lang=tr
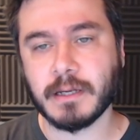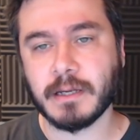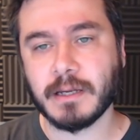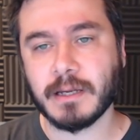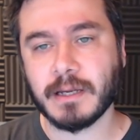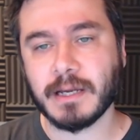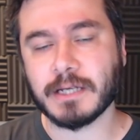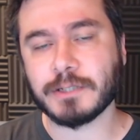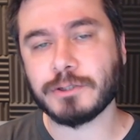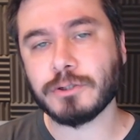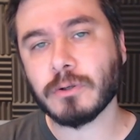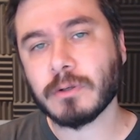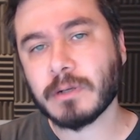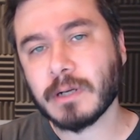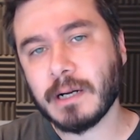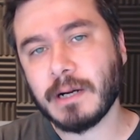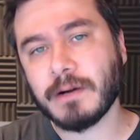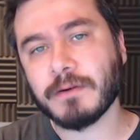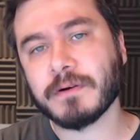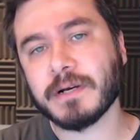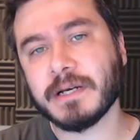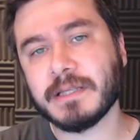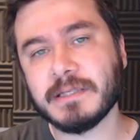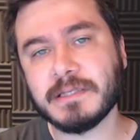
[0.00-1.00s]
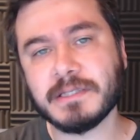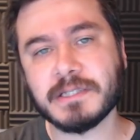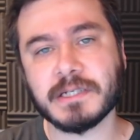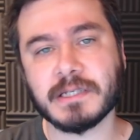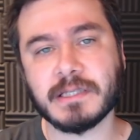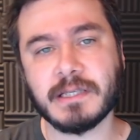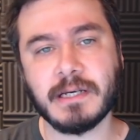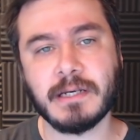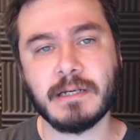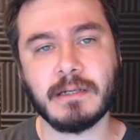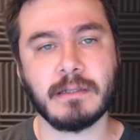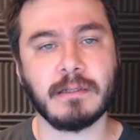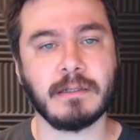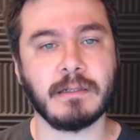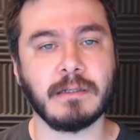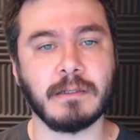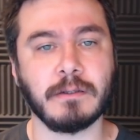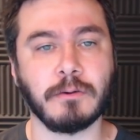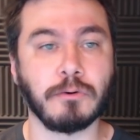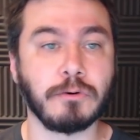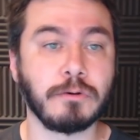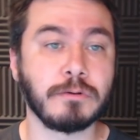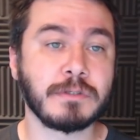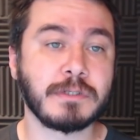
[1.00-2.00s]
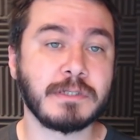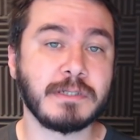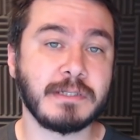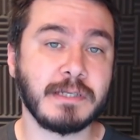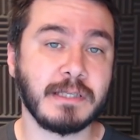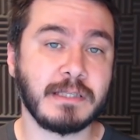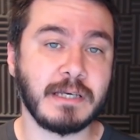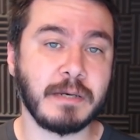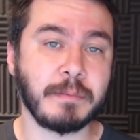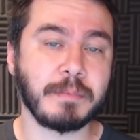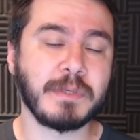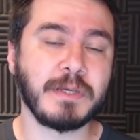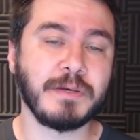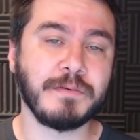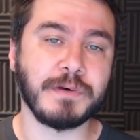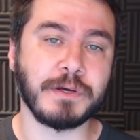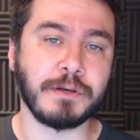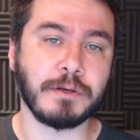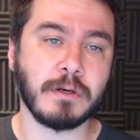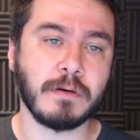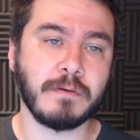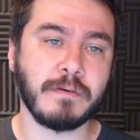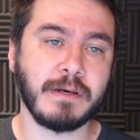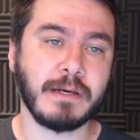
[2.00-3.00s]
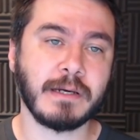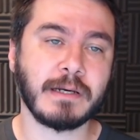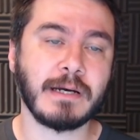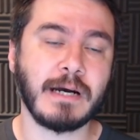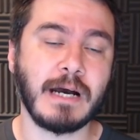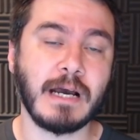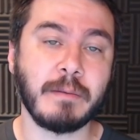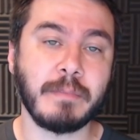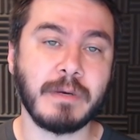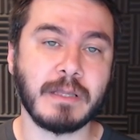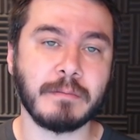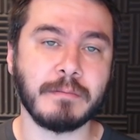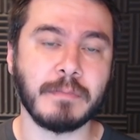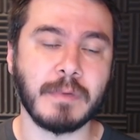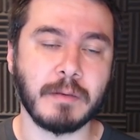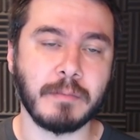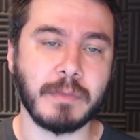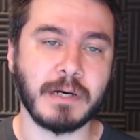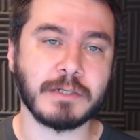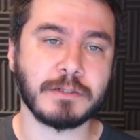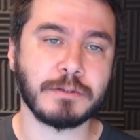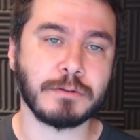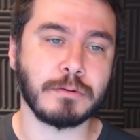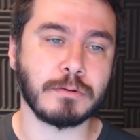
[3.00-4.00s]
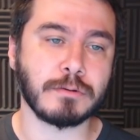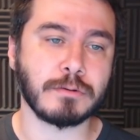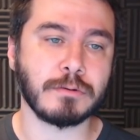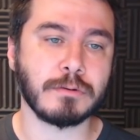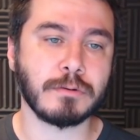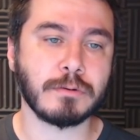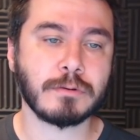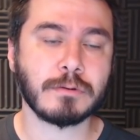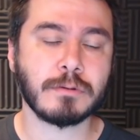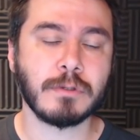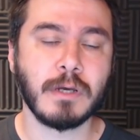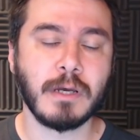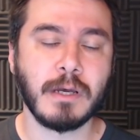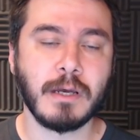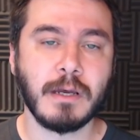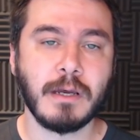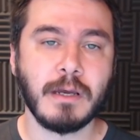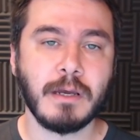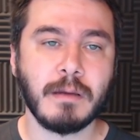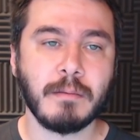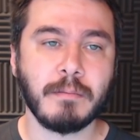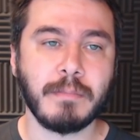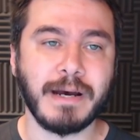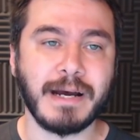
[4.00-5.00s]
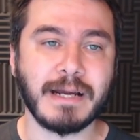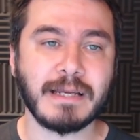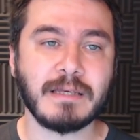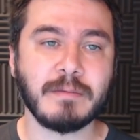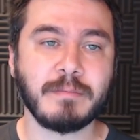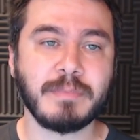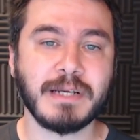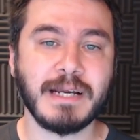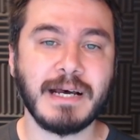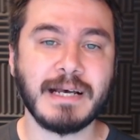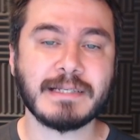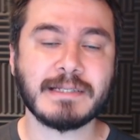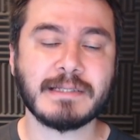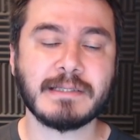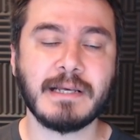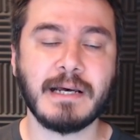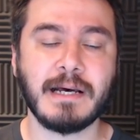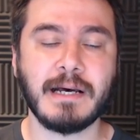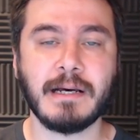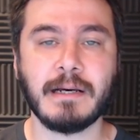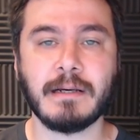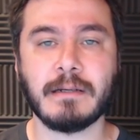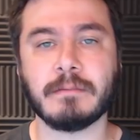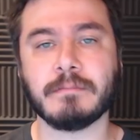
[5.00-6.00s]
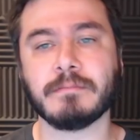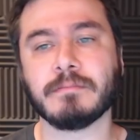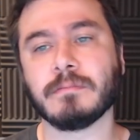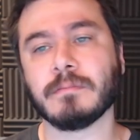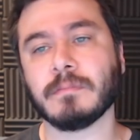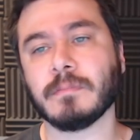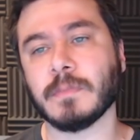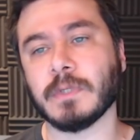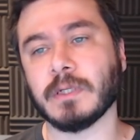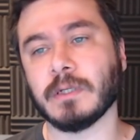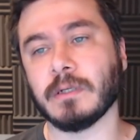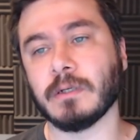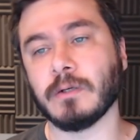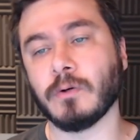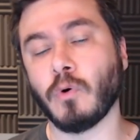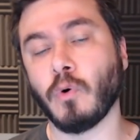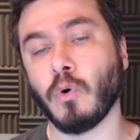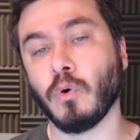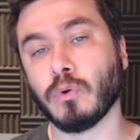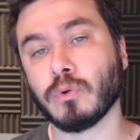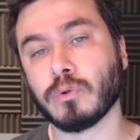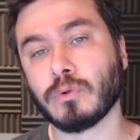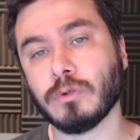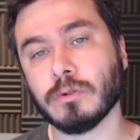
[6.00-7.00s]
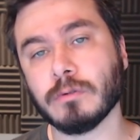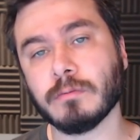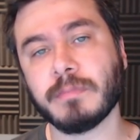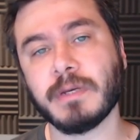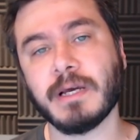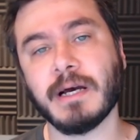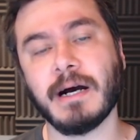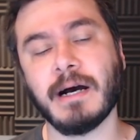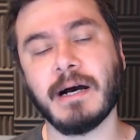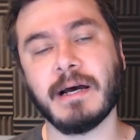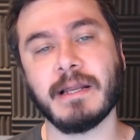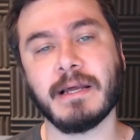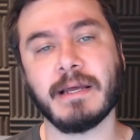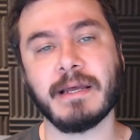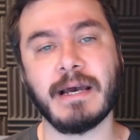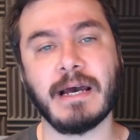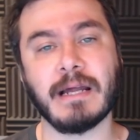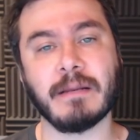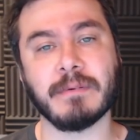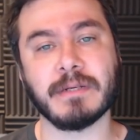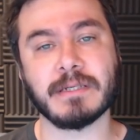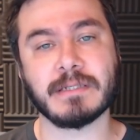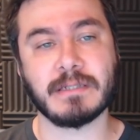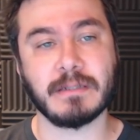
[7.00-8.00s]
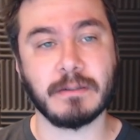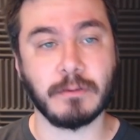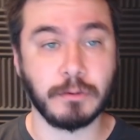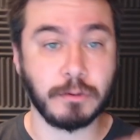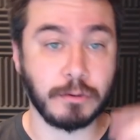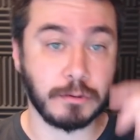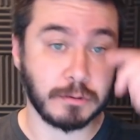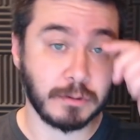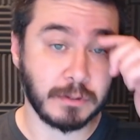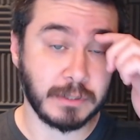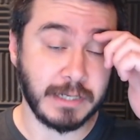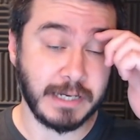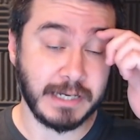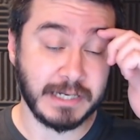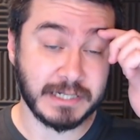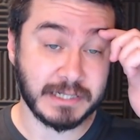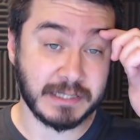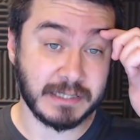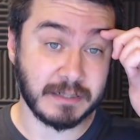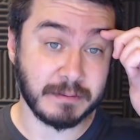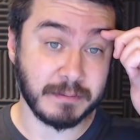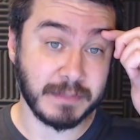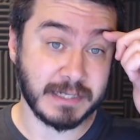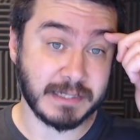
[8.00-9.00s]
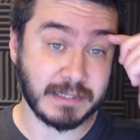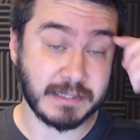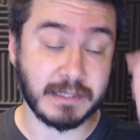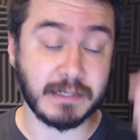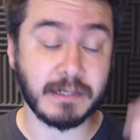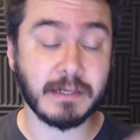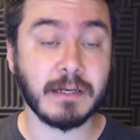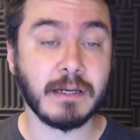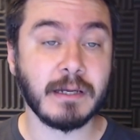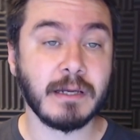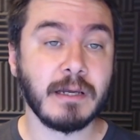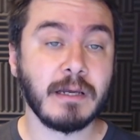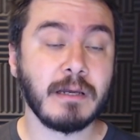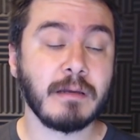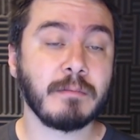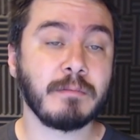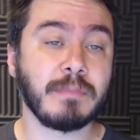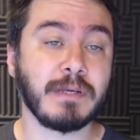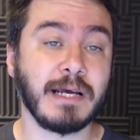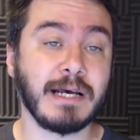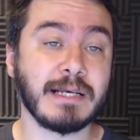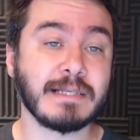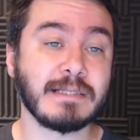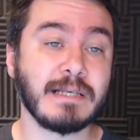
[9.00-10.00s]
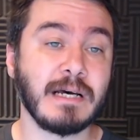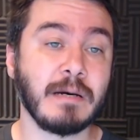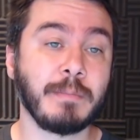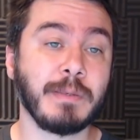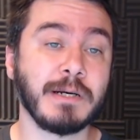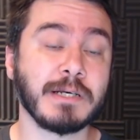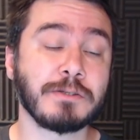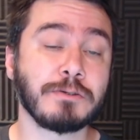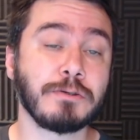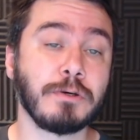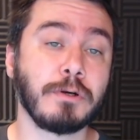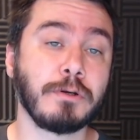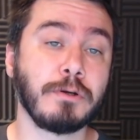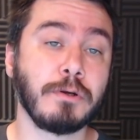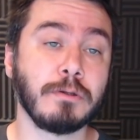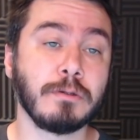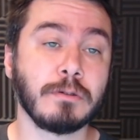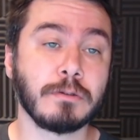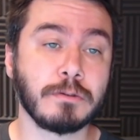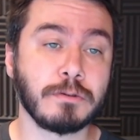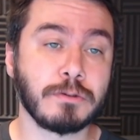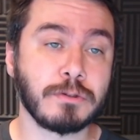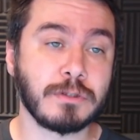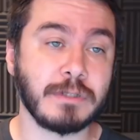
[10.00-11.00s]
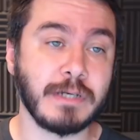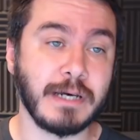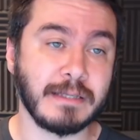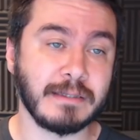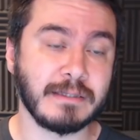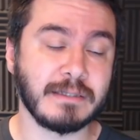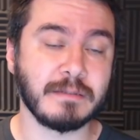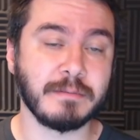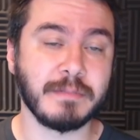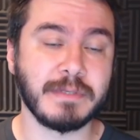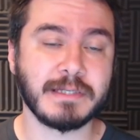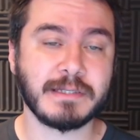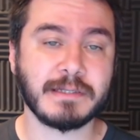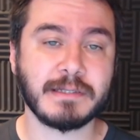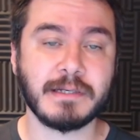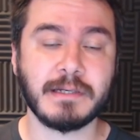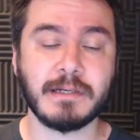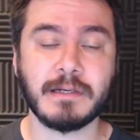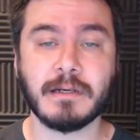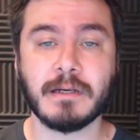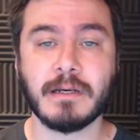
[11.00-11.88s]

E çok kavga edince de e, oyun size tepki veriyor ve kaybetmeye başlıyorsunuz belki biraz daha e, olgun bir hale gelmesi, oyununu değiştirmesi, biraz daha pasör yönünü güçlendirmesi